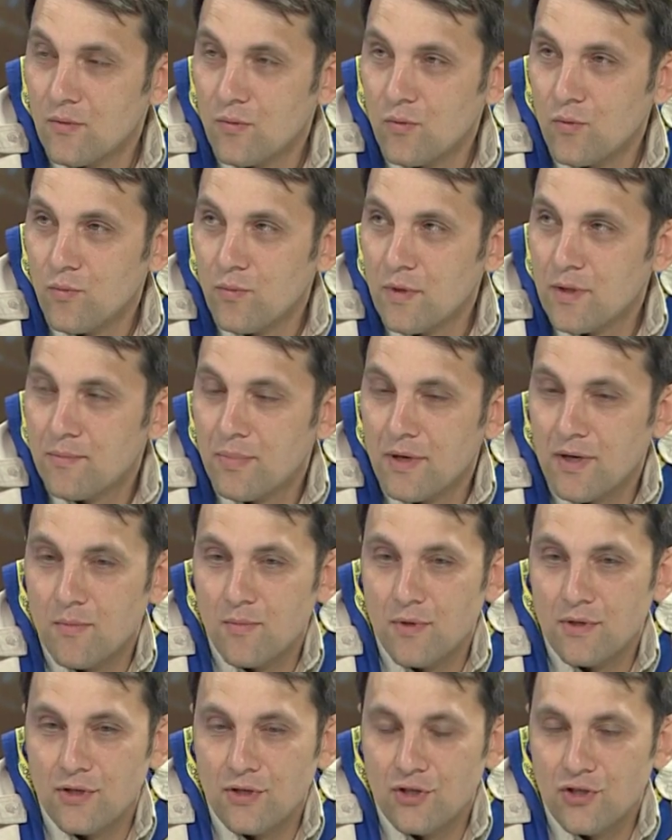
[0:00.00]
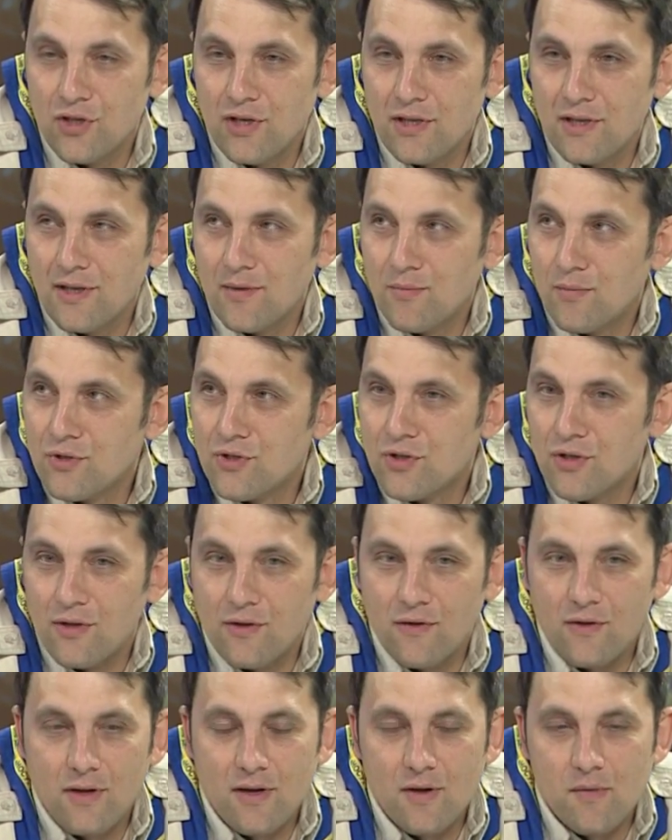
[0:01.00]
уметь принимать решения быть
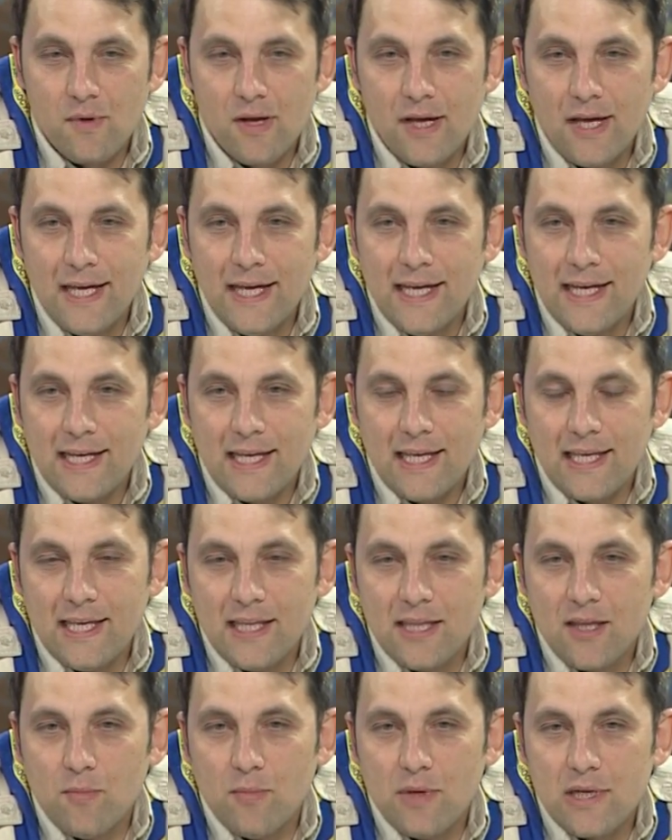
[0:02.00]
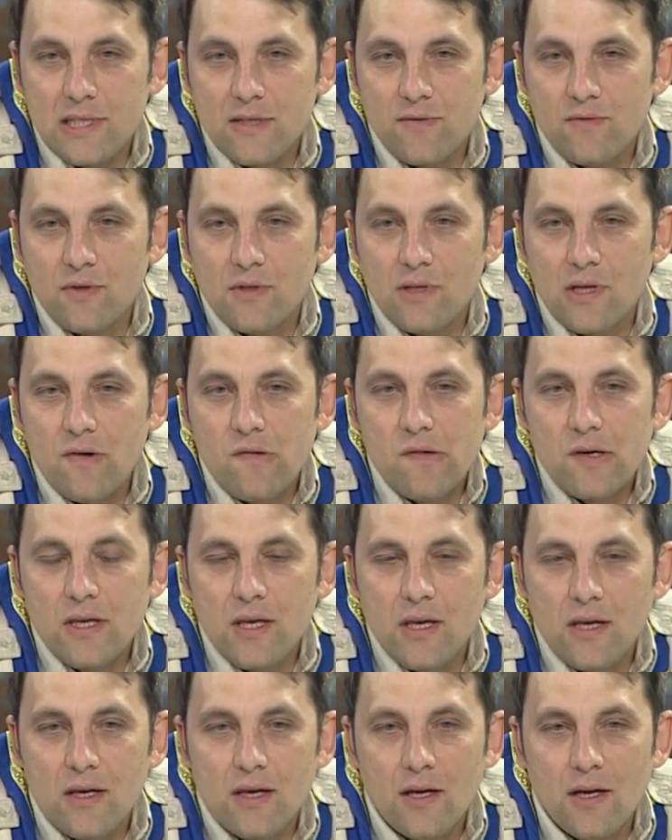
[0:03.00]
человеком». Какие-то базовые
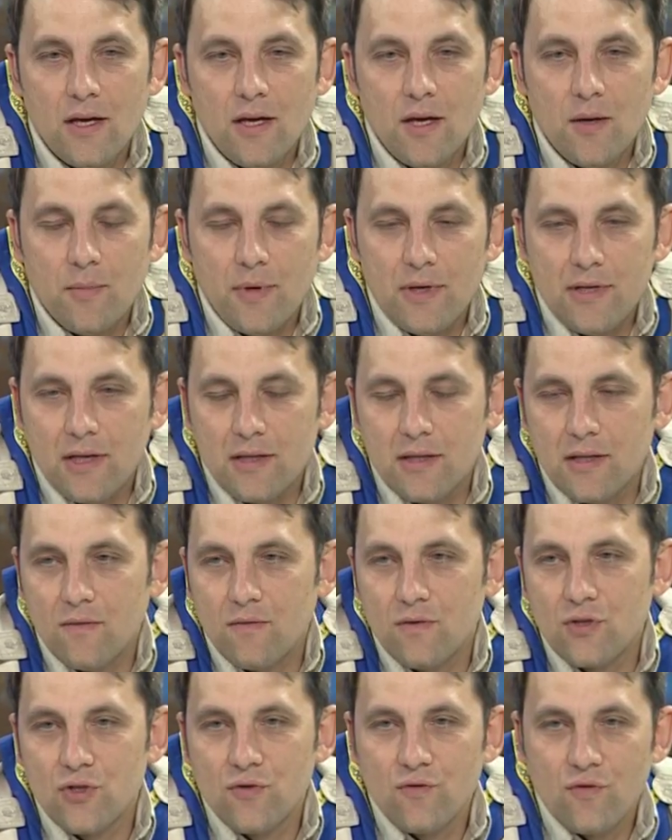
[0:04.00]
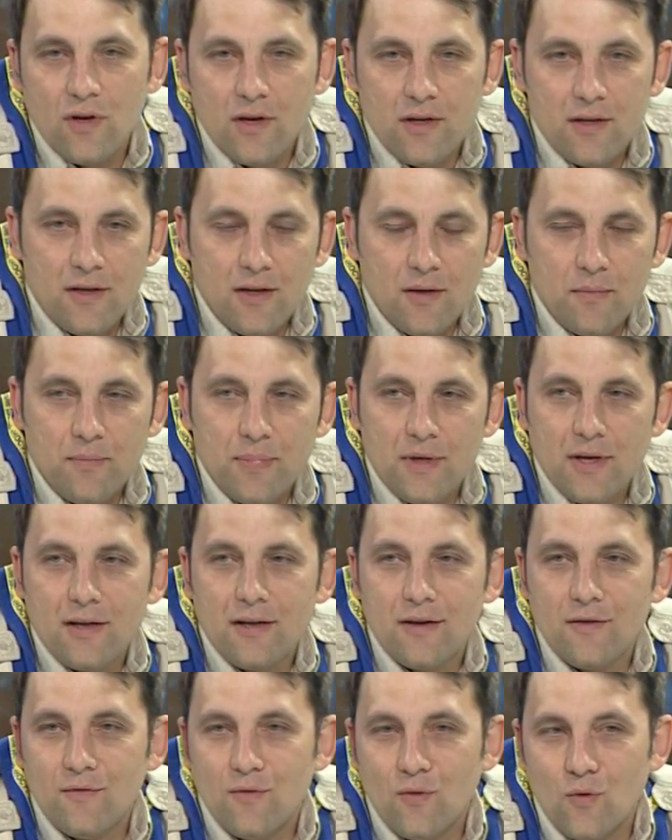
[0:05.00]
навыки, понятно, выживания,
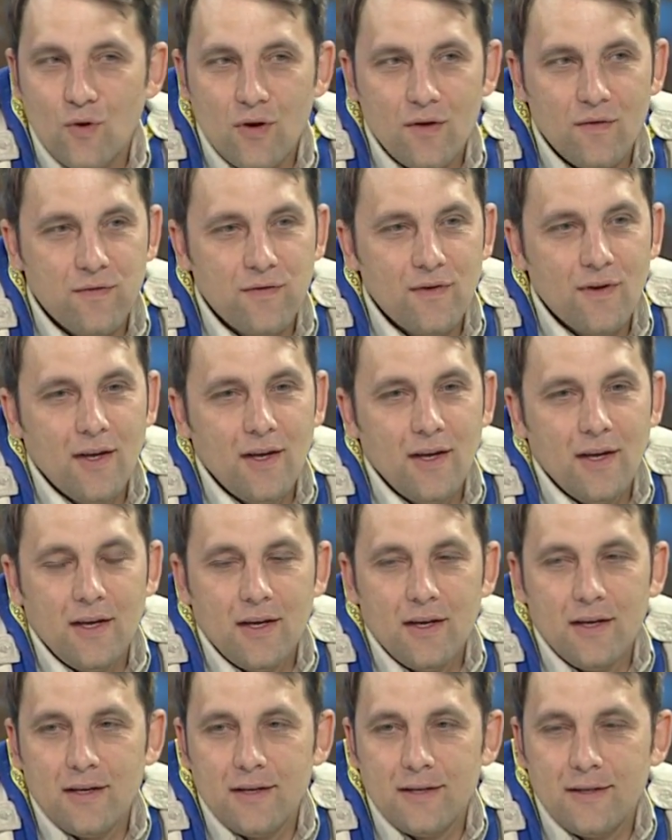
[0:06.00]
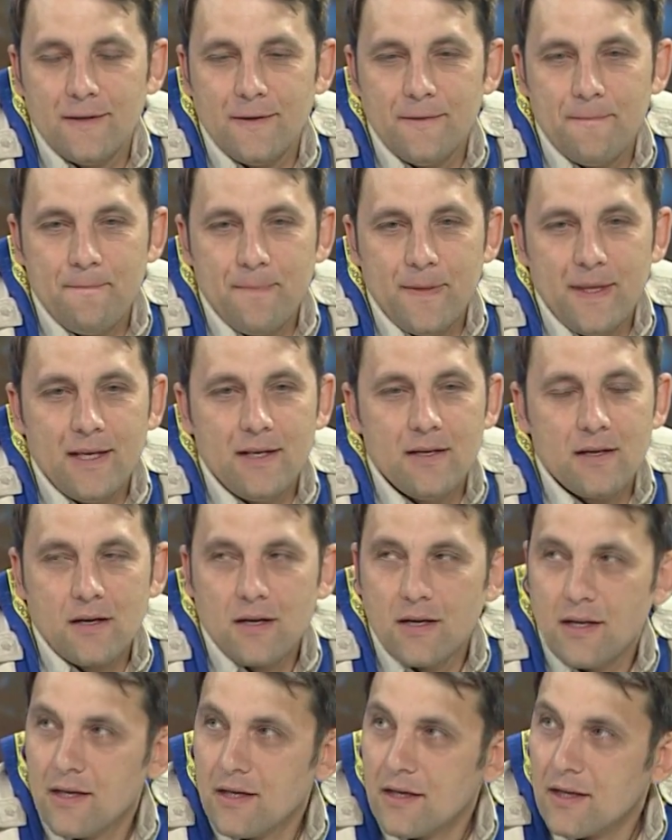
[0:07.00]
переговоров, э,
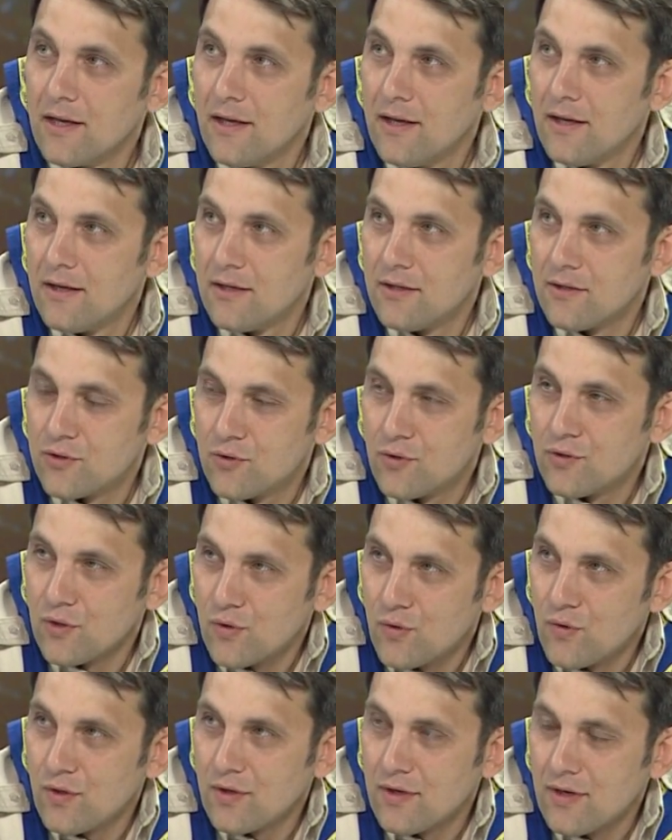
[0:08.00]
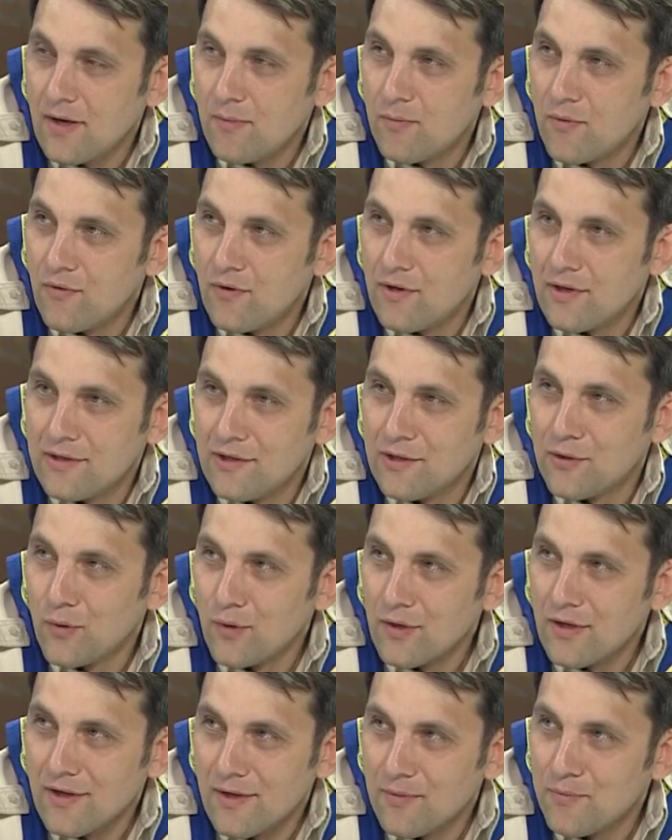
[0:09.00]
игры, что такое игра бывает не
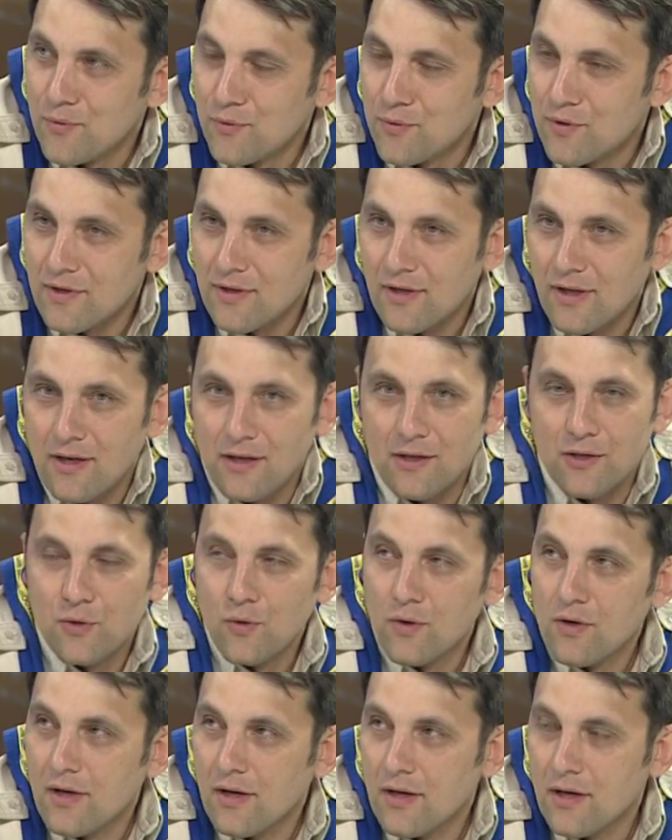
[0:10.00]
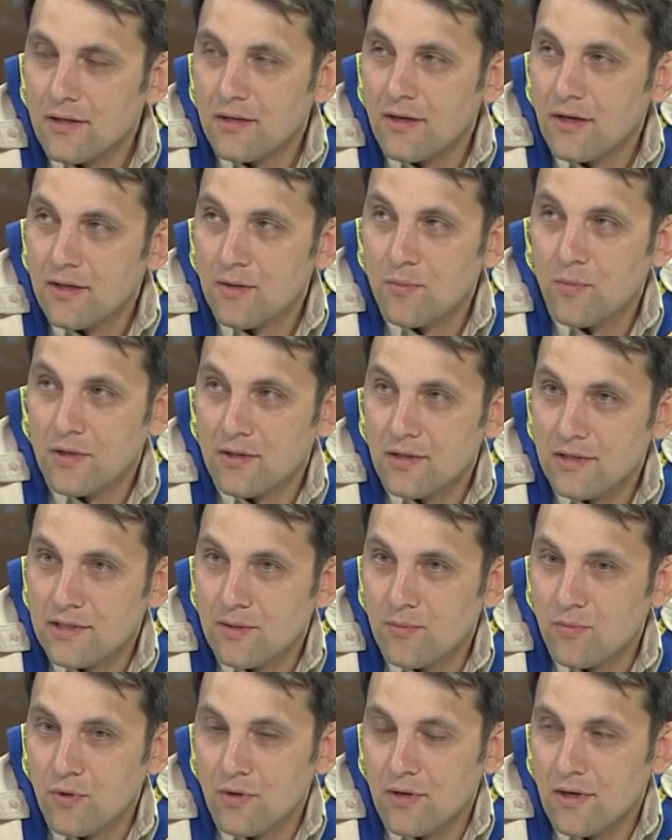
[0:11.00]
только компьютерная или не только когда аниматор с
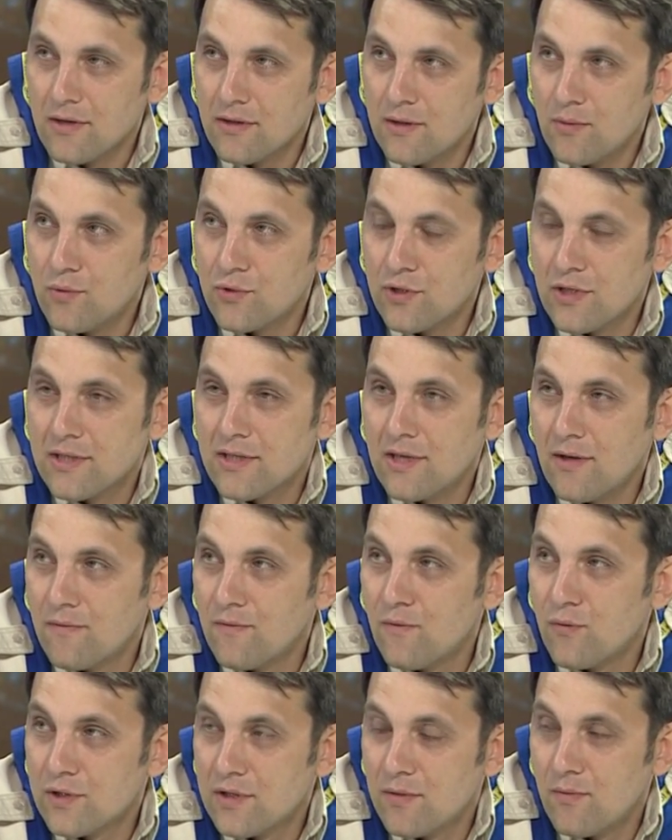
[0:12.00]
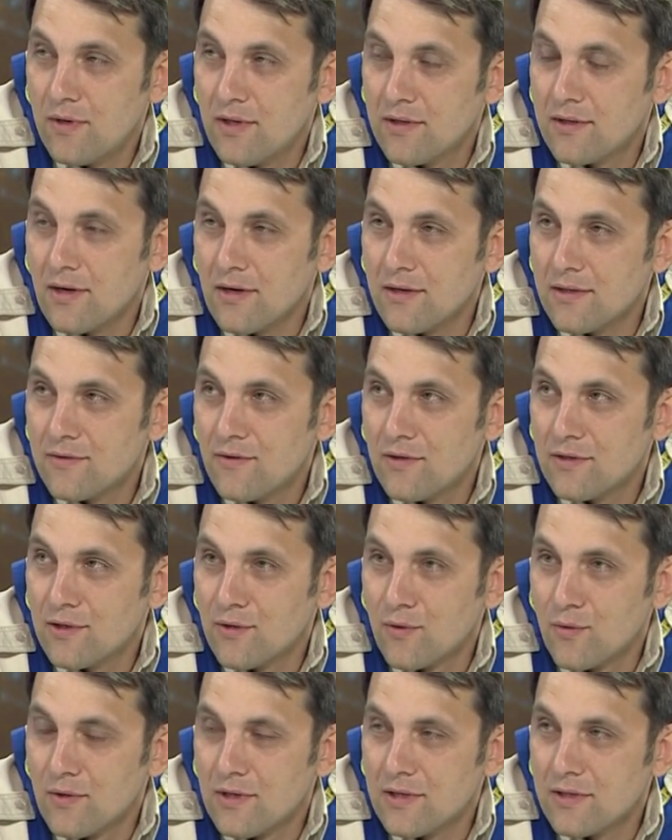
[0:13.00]
тобой играет. Ты можешь сам в 8 лет организовать
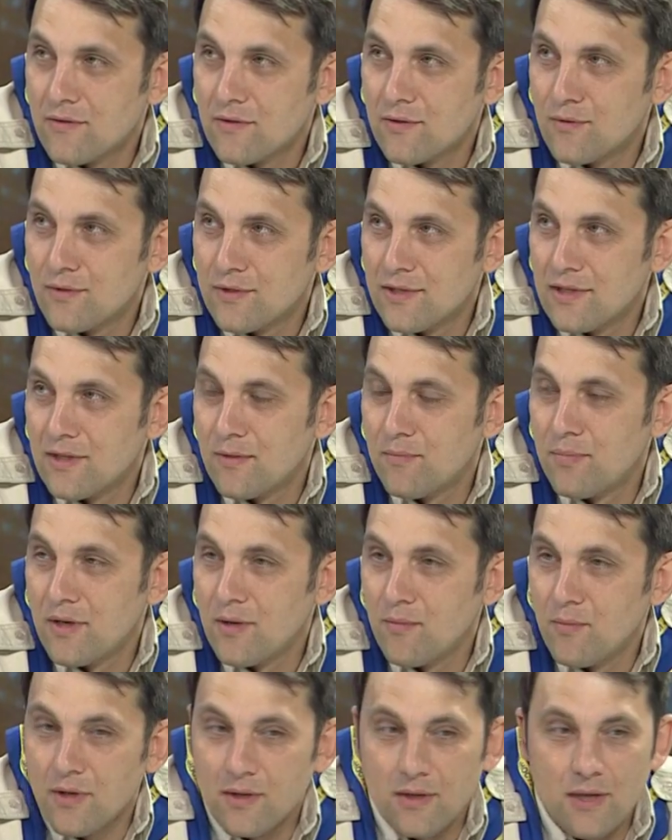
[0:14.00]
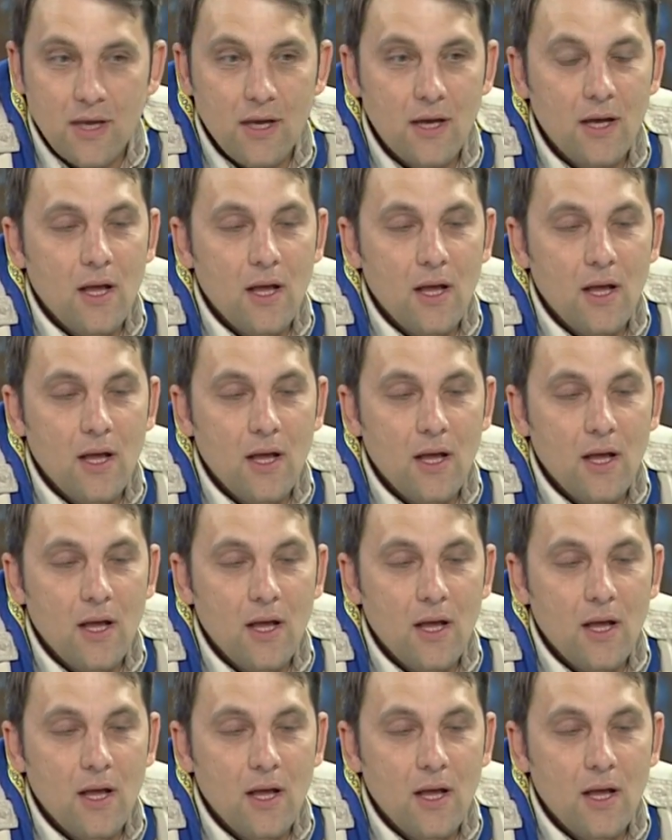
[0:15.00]
игру для своих друзей на переменке.